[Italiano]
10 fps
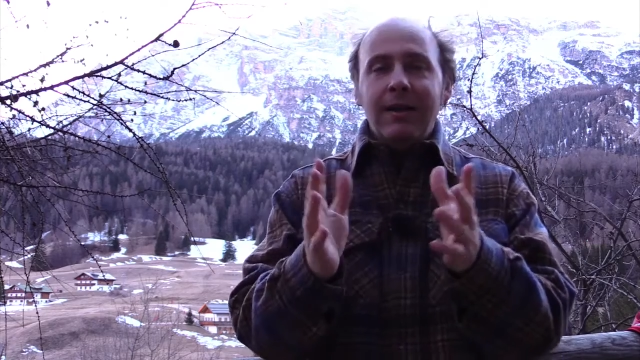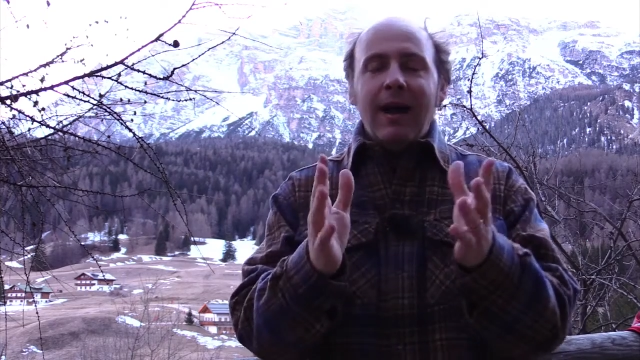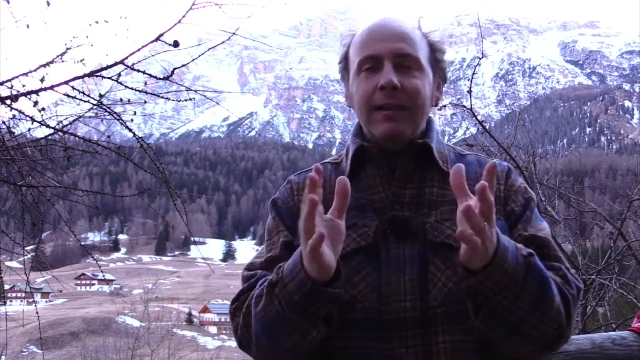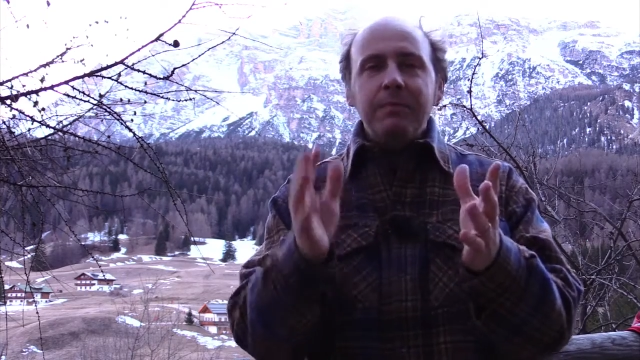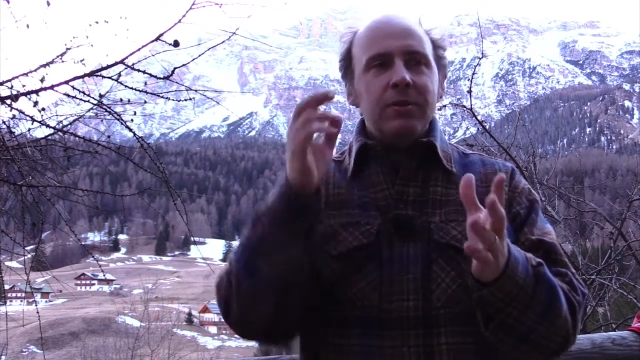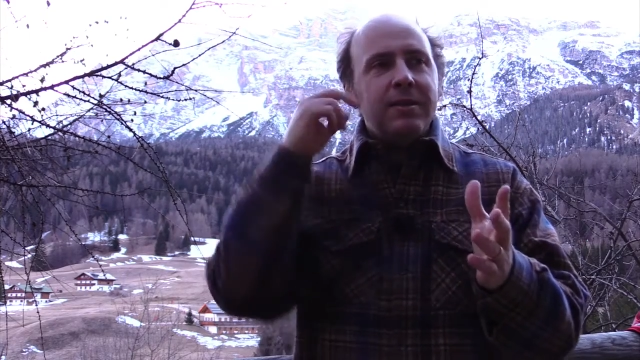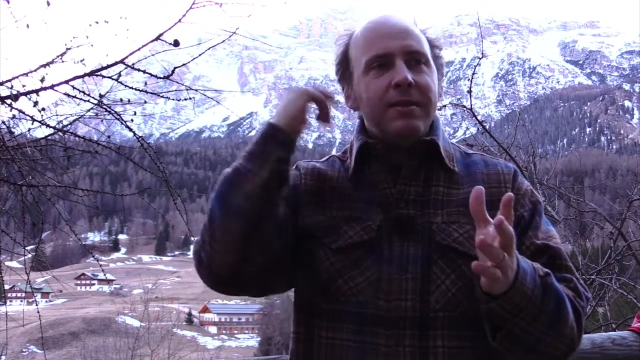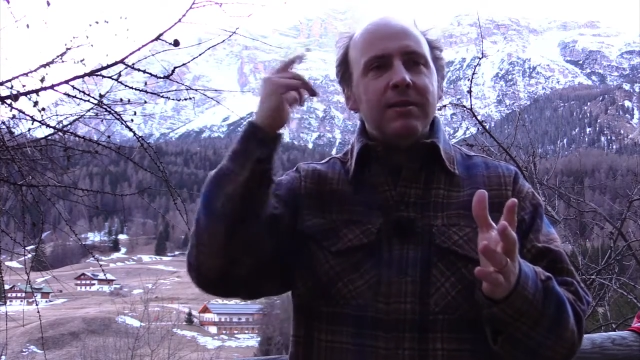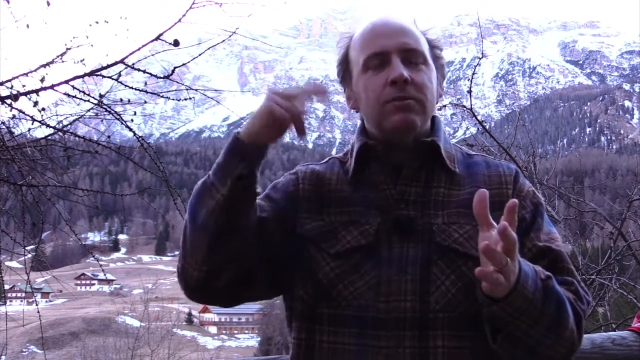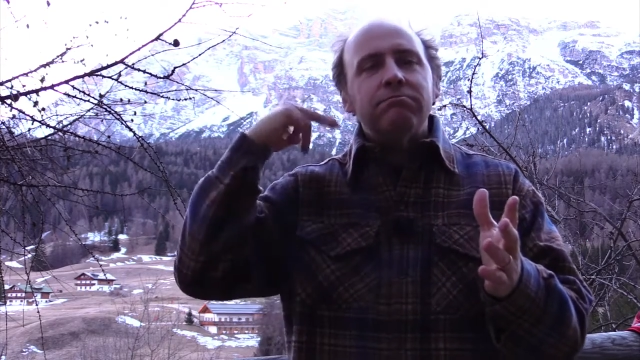al tempo
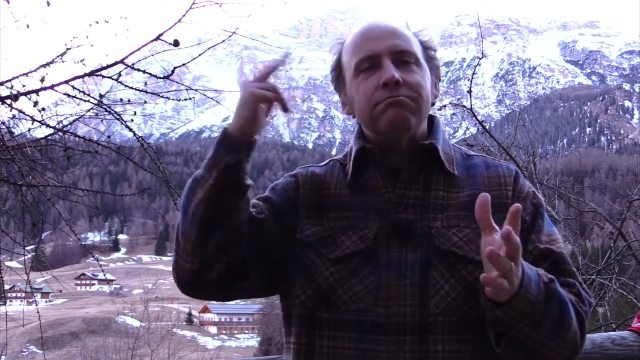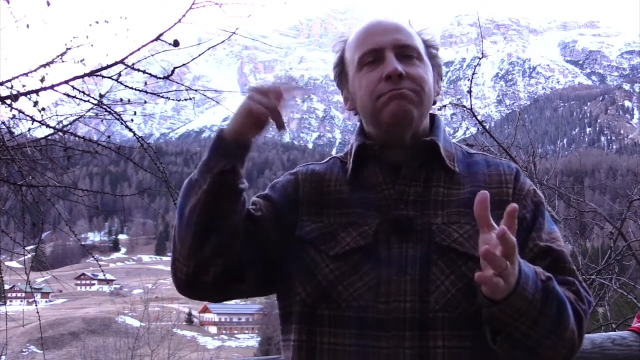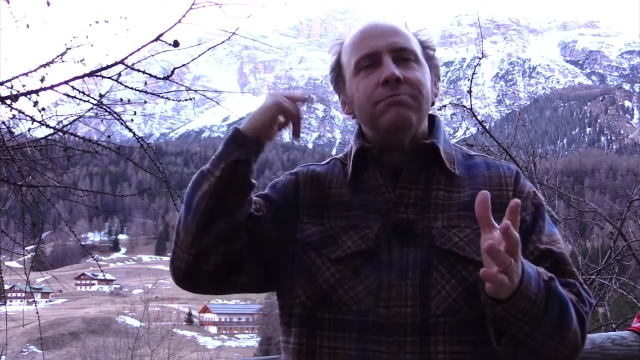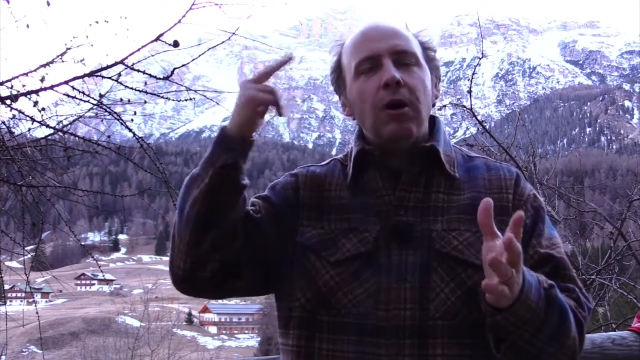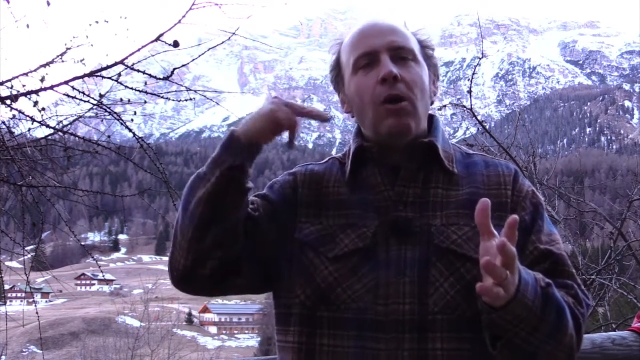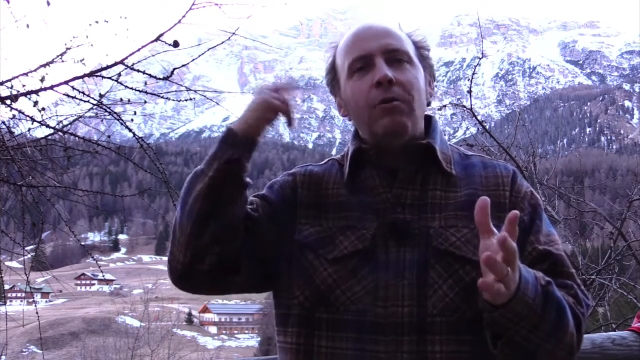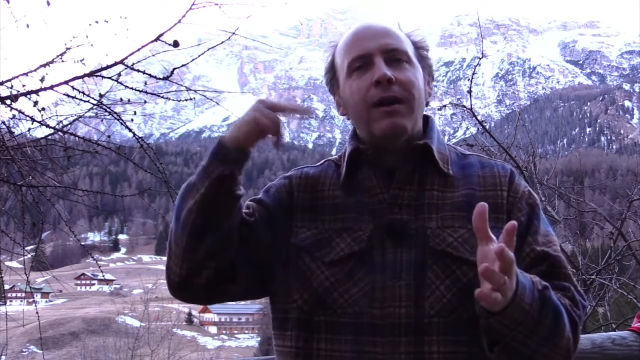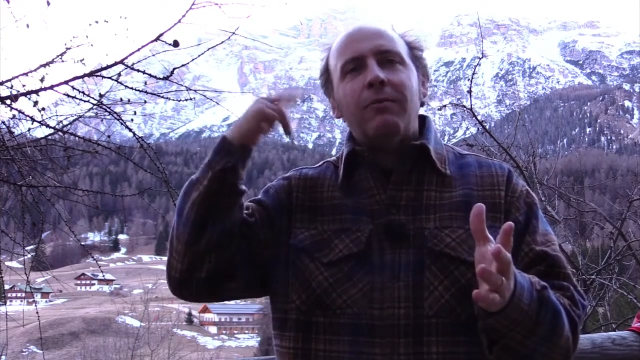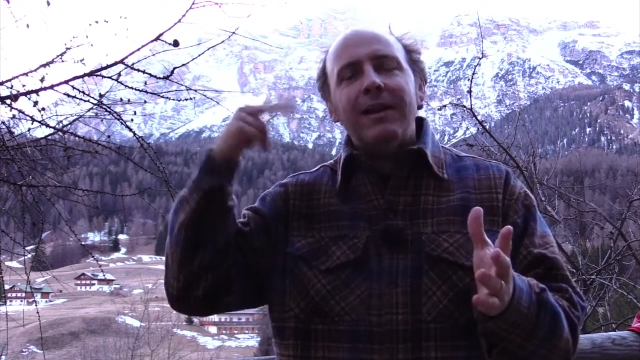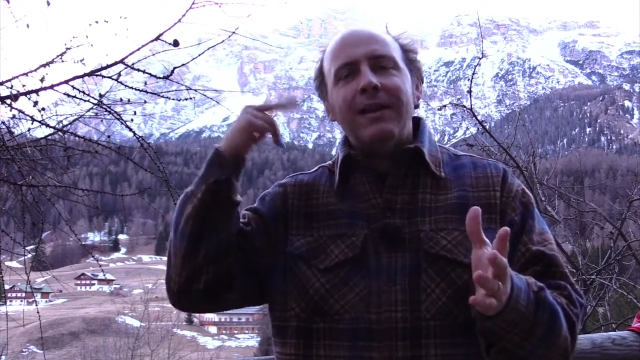stesso ho
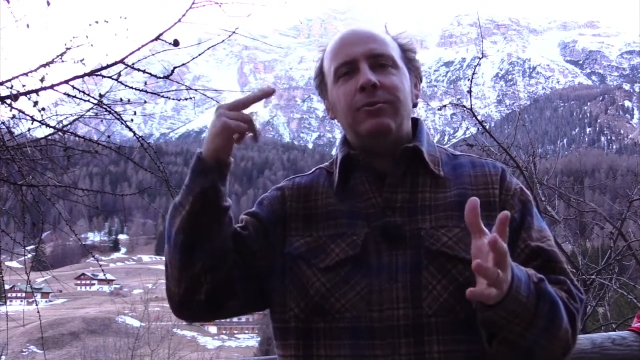una qualche